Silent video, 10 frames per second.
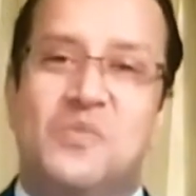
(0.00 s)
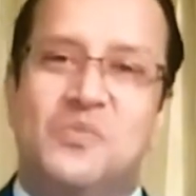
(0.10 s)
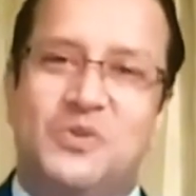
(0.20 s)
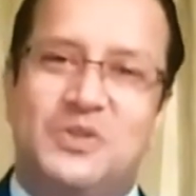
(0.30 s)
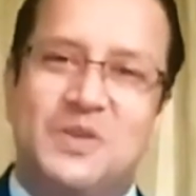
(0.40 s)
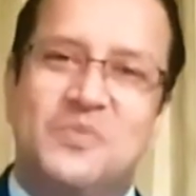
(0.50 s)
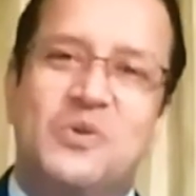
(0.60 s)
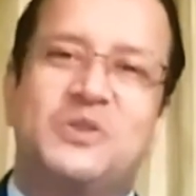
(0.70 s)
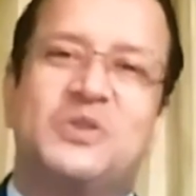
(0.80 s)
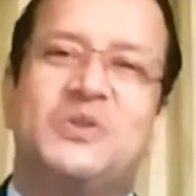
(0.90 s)
मुझे
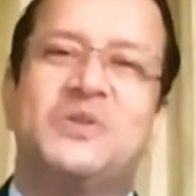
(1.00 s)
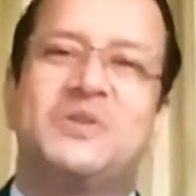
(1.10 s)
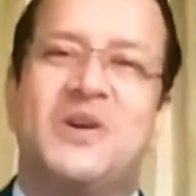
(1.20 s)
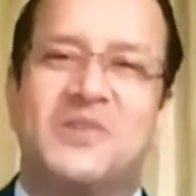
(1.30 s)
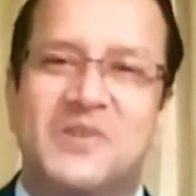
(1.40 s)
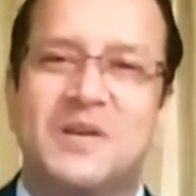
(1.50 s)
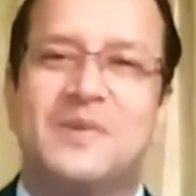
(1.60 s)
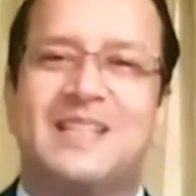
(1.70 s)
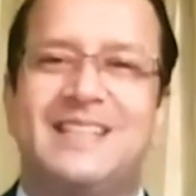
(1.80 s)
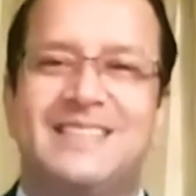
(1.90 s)
मोक्ष को डॉक्टर के
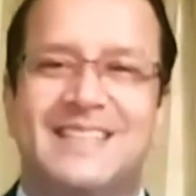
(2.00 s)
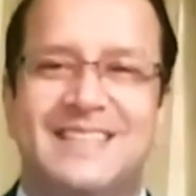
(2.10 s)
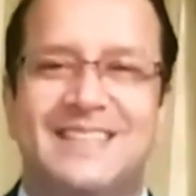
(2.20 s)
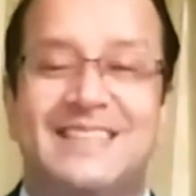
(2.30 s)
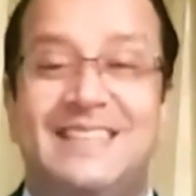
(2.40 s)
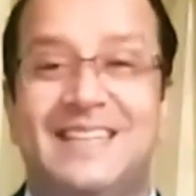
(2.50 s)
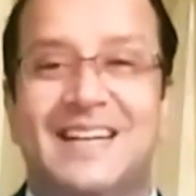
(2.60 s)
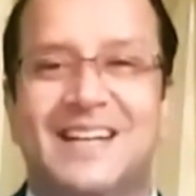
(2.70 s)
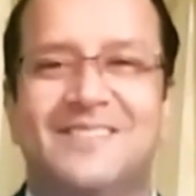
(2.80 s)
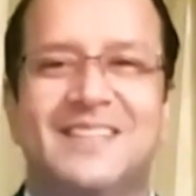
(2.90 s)
पास ले जाना है
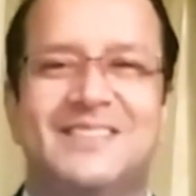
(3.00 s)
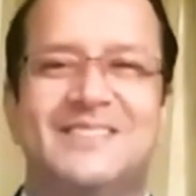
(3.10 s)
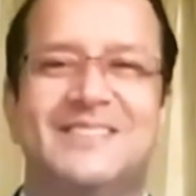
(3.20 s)
टीका लगवाने को